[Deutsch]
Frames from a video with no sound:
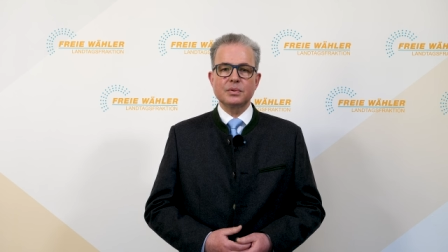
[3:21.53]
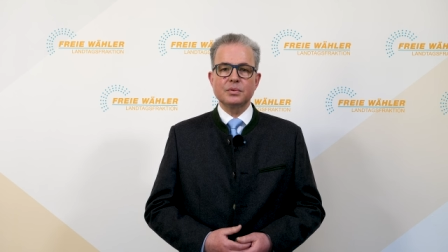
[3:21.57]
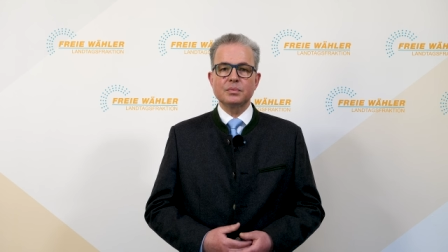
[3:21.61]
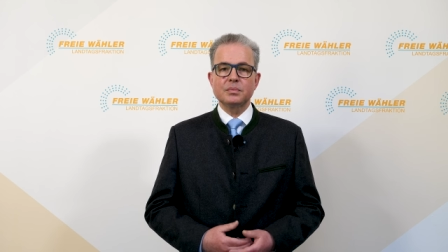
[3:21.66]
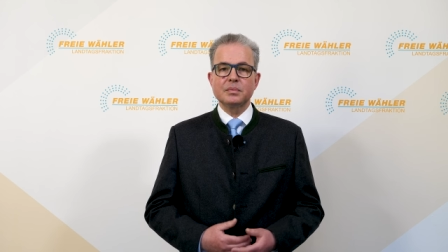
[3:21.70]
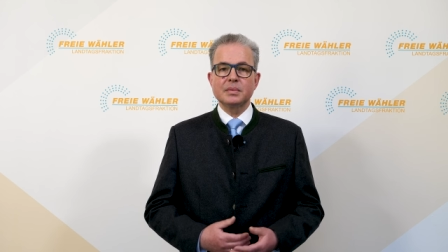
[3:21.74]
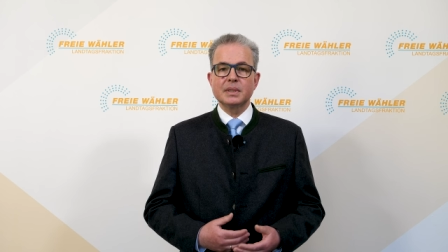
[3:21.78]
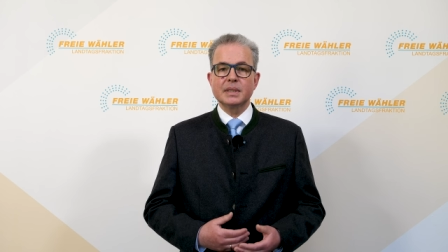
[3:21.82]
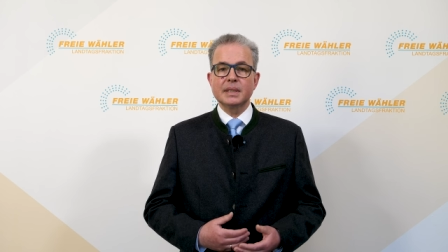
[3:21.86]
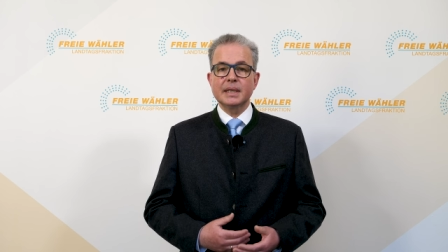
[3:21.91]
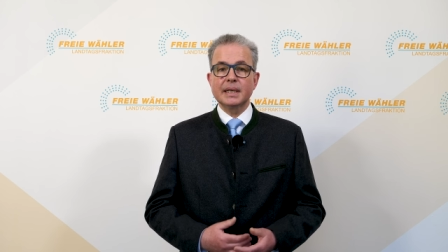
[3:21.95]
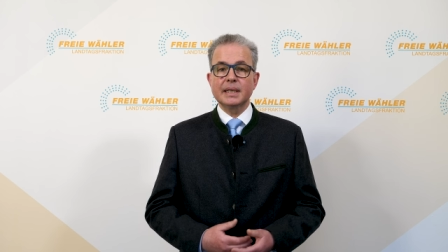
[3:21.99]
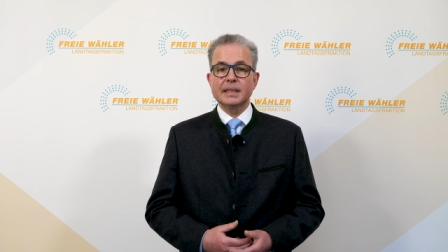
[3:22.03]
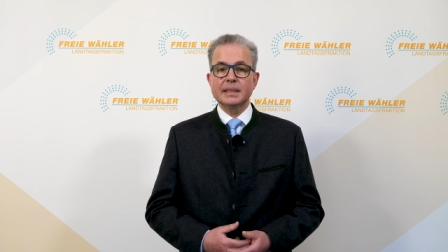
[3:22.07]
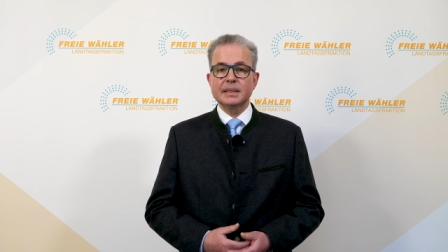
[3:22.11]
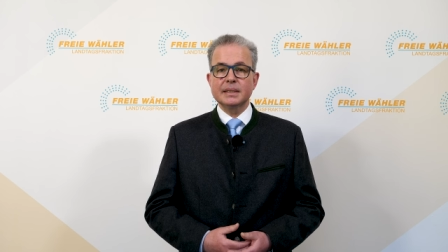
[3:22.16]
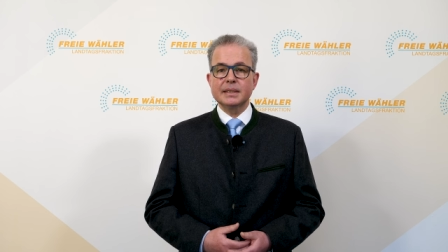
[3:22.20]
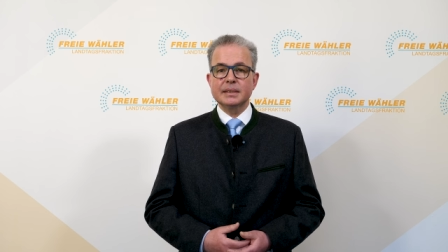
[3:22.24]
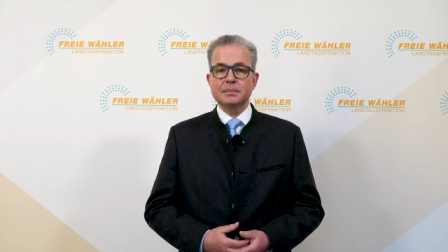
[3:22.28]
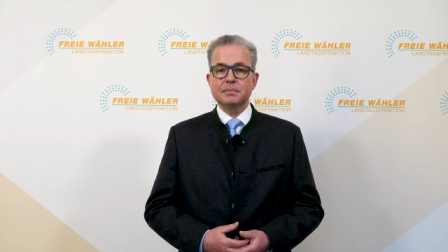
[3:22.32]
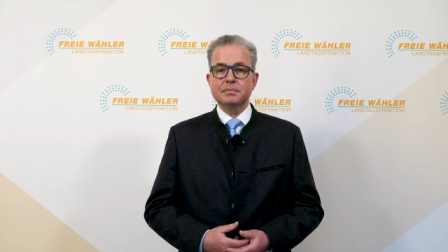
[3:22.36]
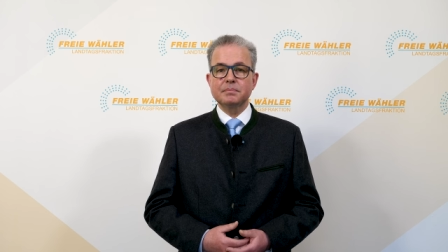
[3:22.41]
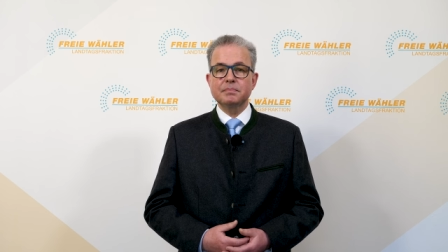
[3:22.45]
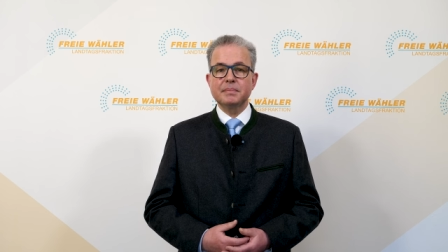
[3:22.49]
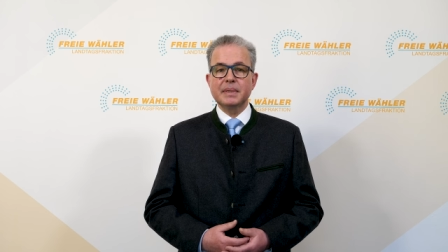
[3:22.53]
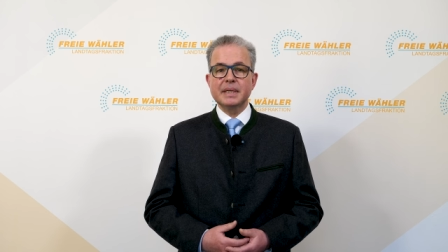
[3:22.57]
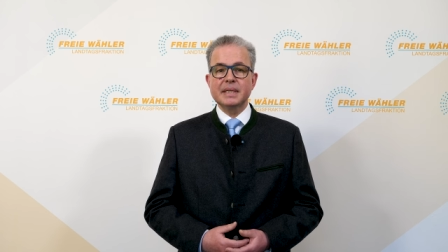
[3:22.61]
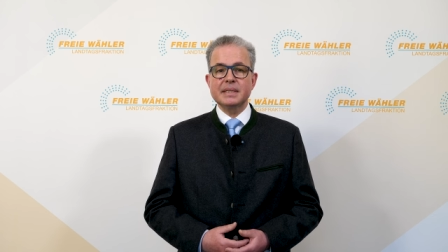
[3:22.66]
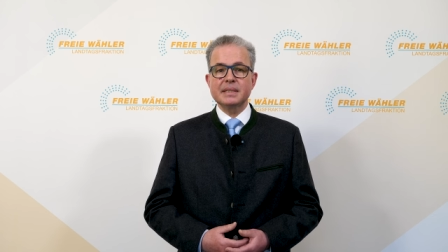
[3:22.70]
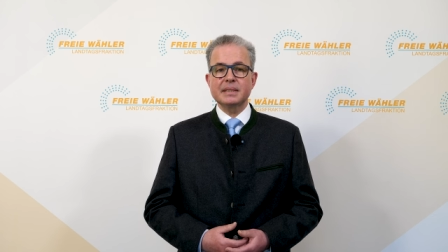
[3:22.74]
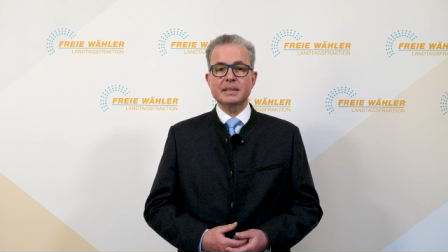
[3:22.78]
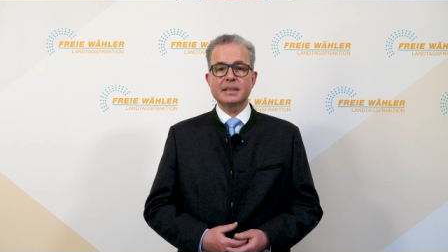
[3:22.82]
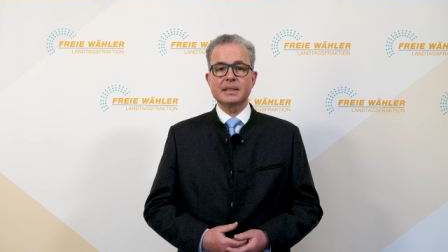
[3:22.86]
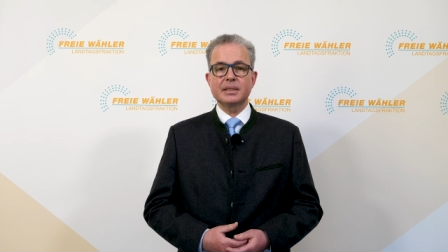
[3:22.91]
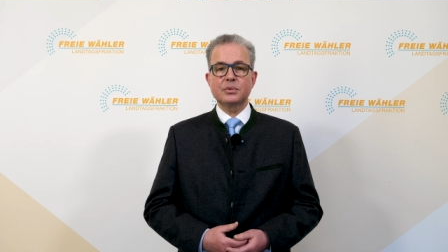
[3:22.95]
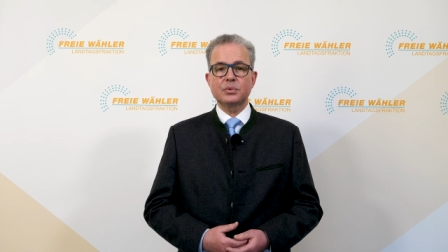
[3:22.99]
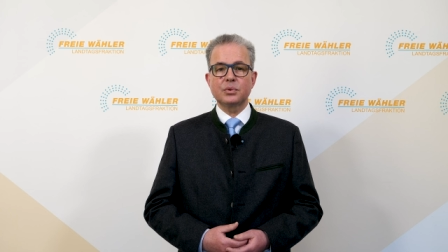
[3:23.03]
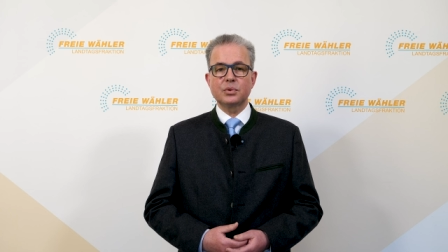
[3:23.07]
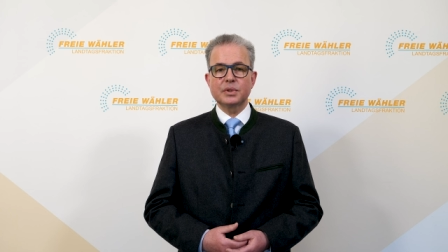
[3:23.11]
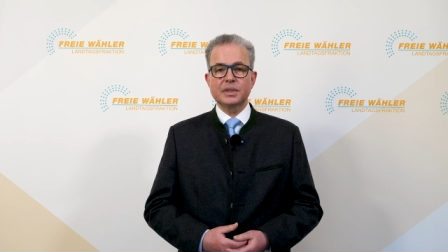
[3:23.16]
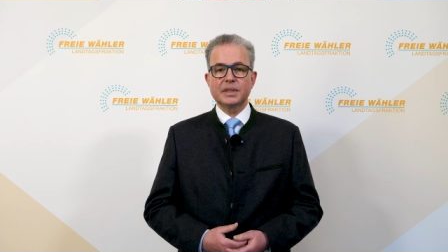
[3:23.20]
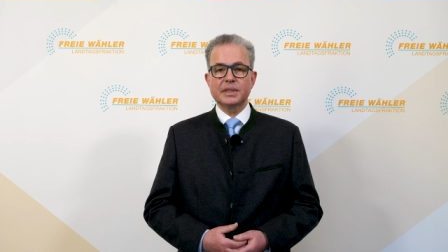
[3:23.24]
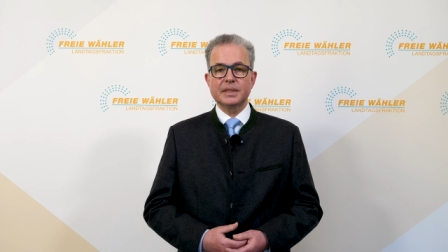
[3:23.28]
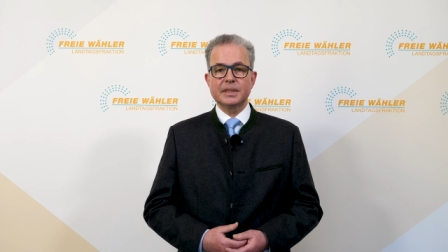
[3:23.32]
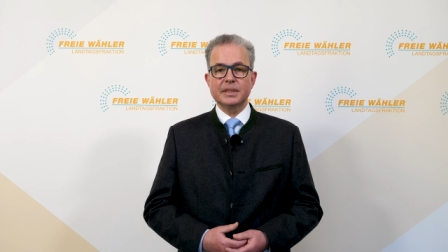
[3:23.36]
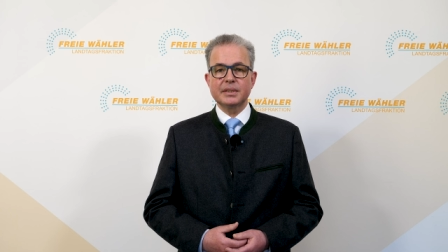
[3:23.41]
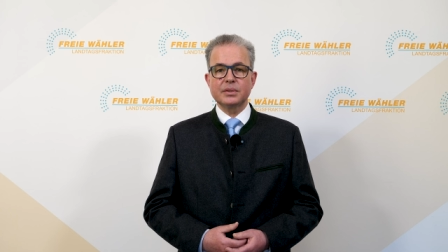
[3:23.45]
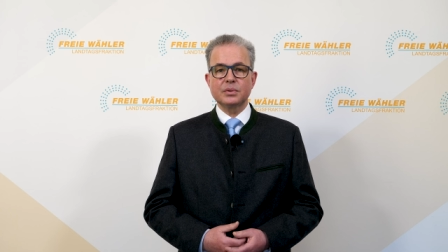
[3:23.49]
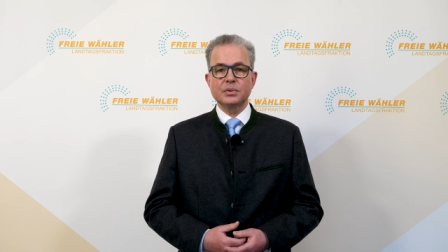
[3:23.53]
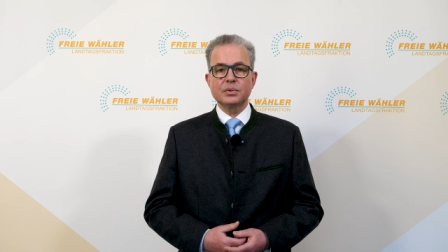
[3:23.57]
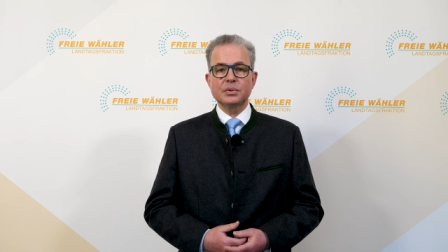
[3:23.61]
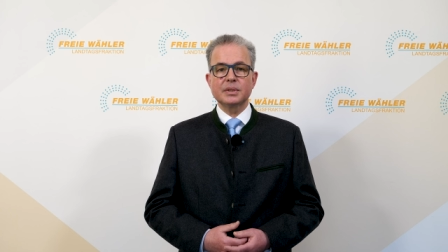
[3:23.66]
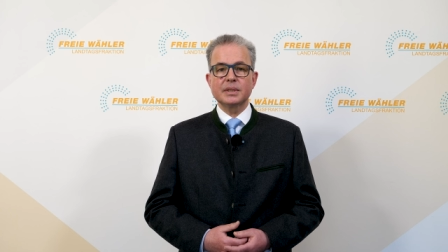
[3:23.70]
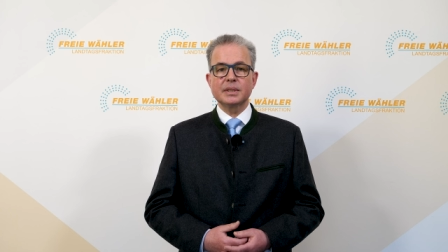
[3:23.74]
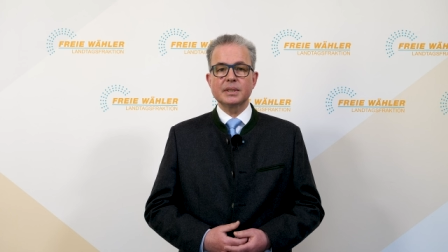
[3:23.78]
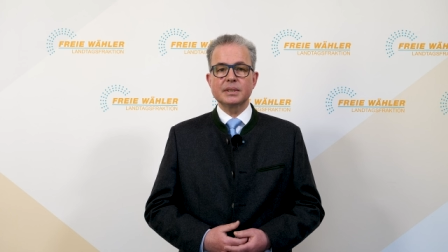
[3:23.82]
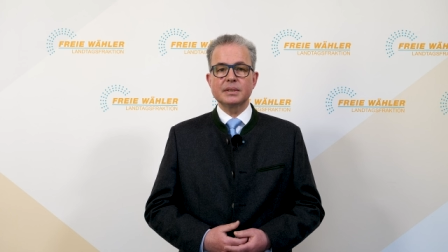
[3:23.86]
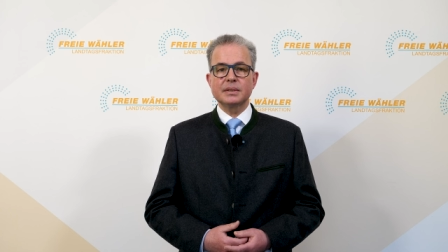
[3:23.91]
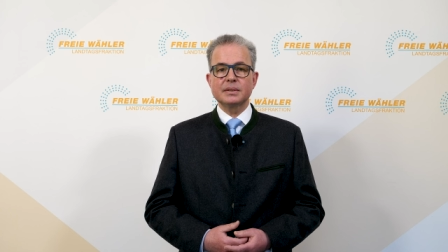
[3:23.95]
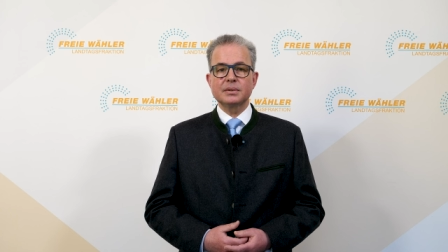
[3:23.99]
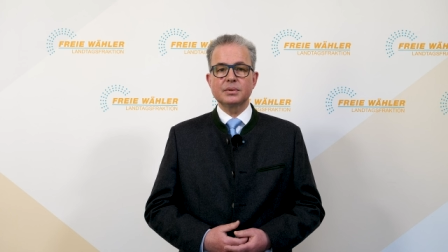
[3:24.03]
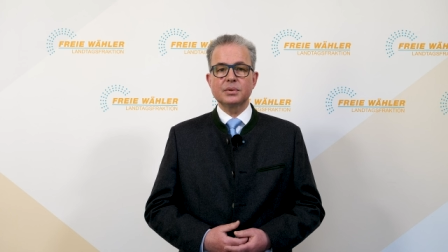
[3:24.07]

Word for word: um eine bessere Koordinierung der